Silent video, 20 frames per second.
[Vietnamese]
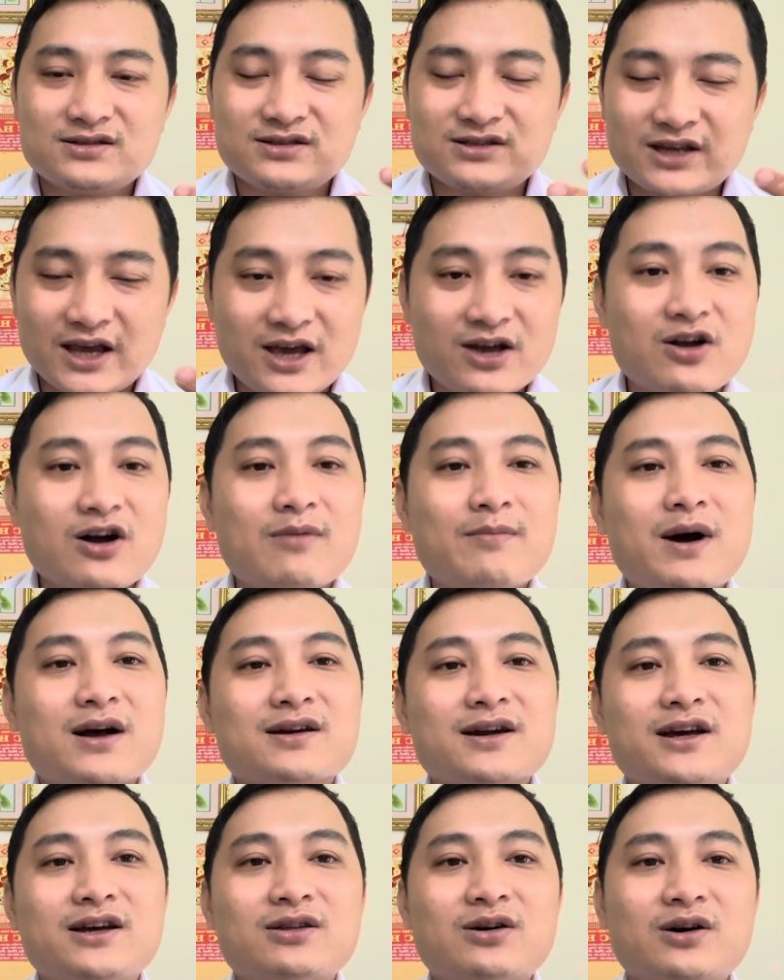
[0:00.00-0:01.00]
chỉ có mất
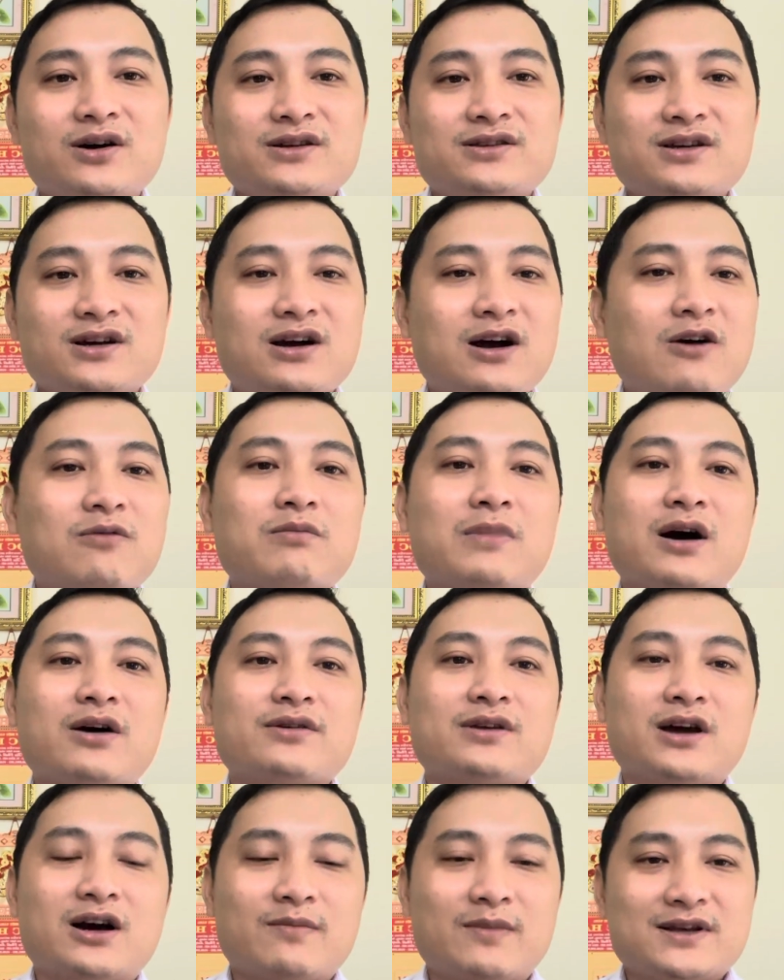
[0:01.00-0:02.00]
đi thôi chứ không bao
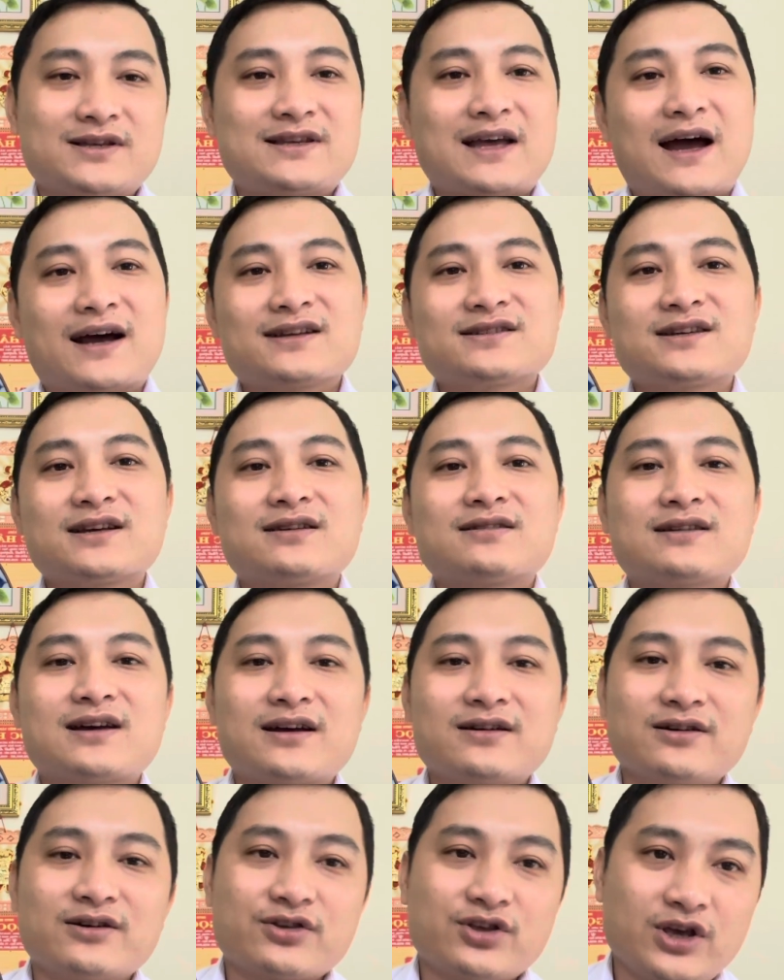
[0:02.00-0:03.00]
giờ mà sản sinh
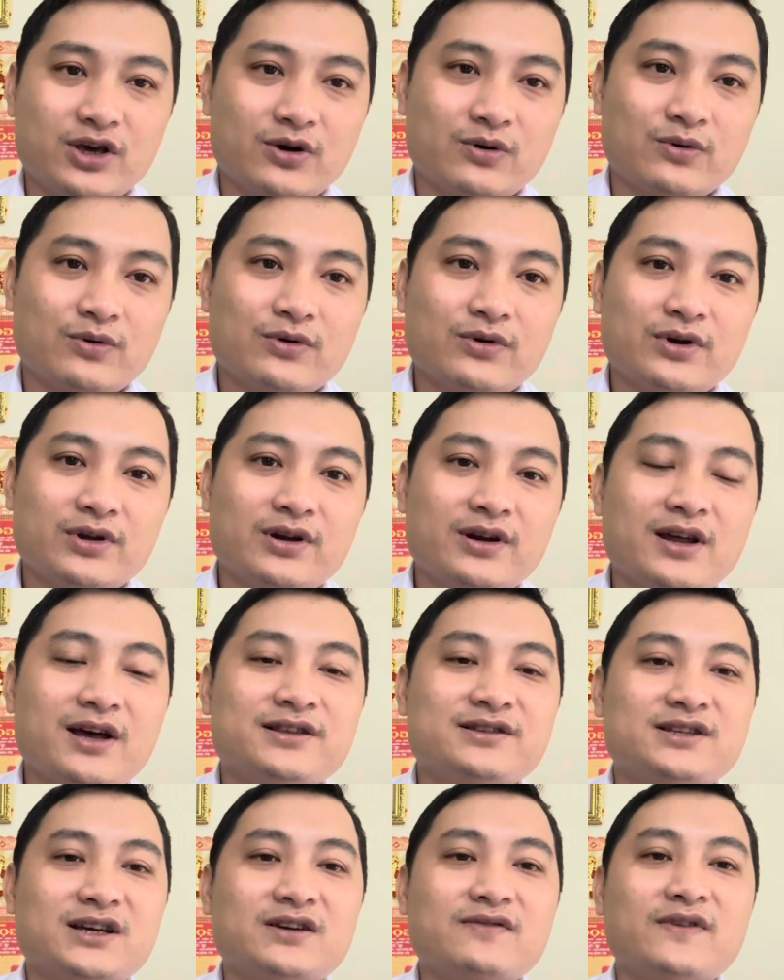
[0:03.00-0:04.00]
ra được nhiều
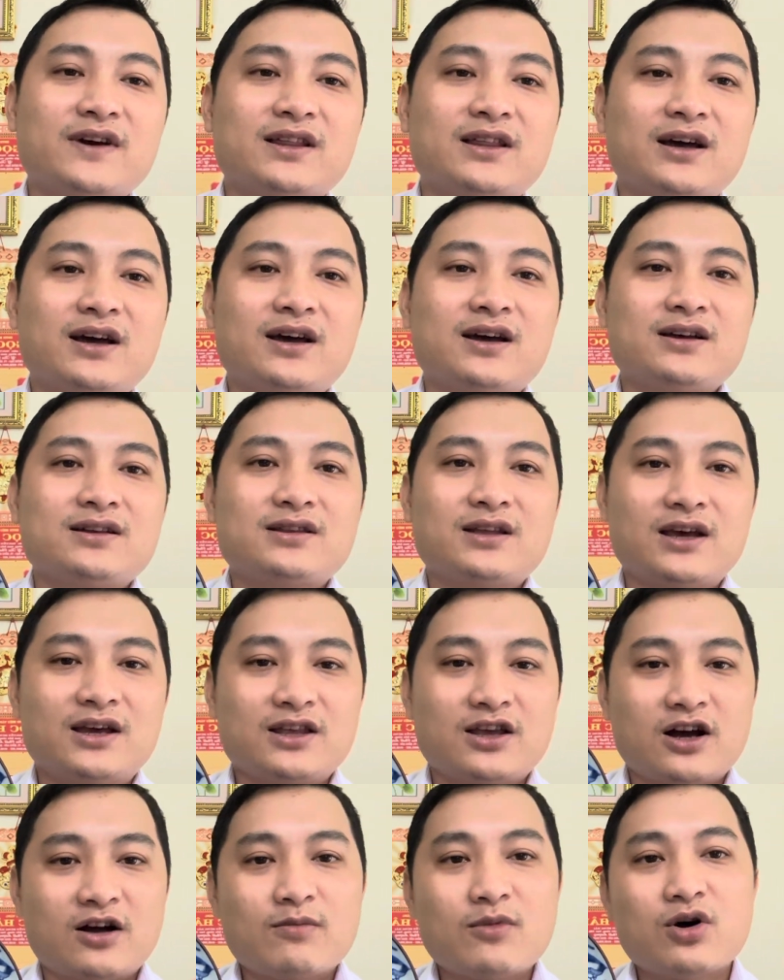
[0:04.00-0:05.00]
nên chính vì thế thì
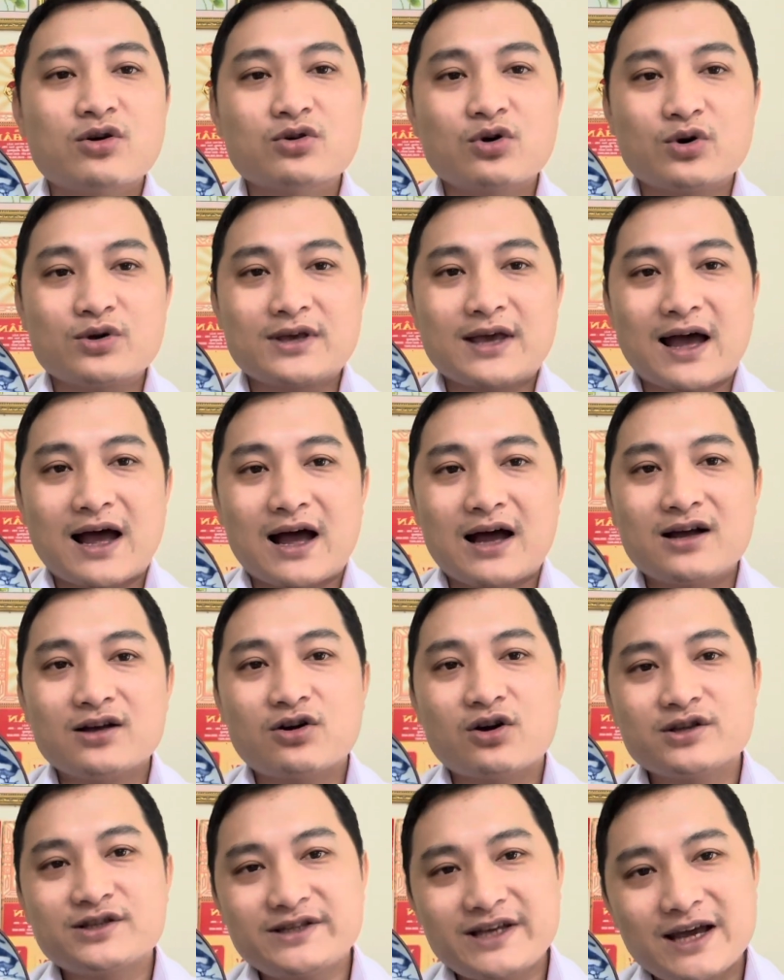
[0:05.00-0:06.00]
những món đồ giả
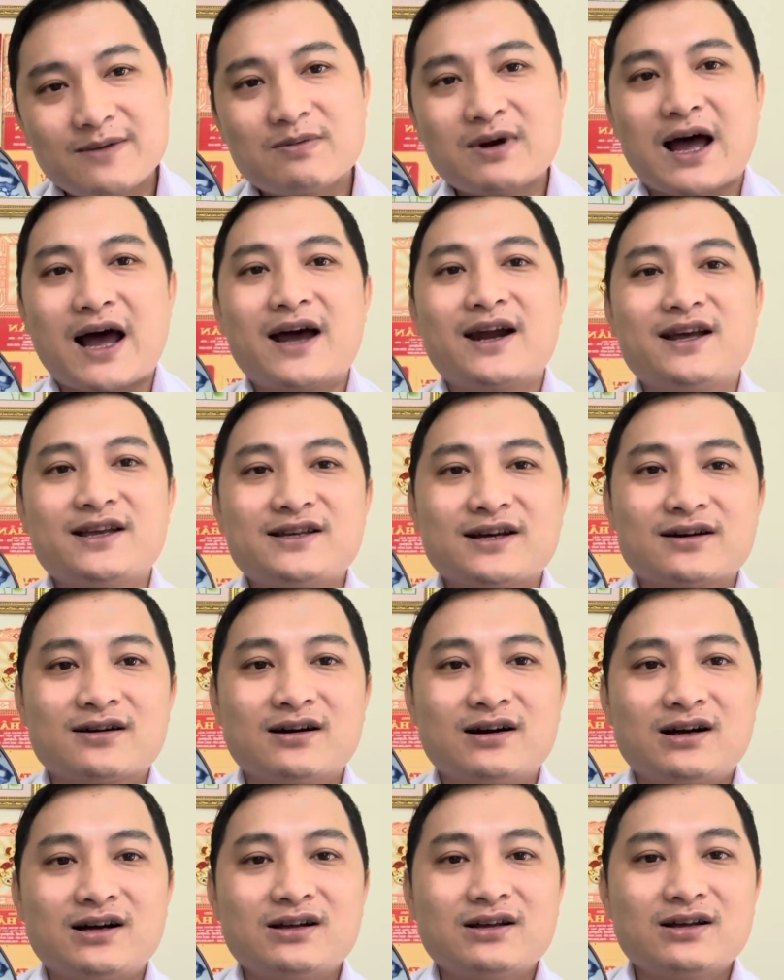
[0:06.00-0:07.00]
có chép lại đi chăng
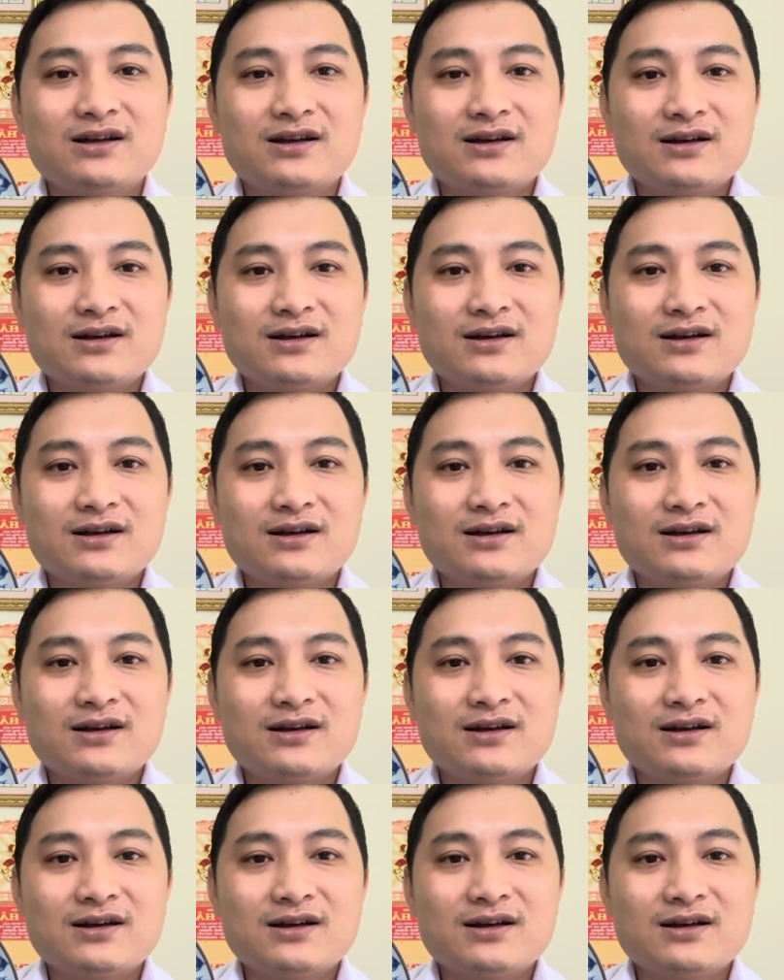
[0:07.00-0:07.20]
nữa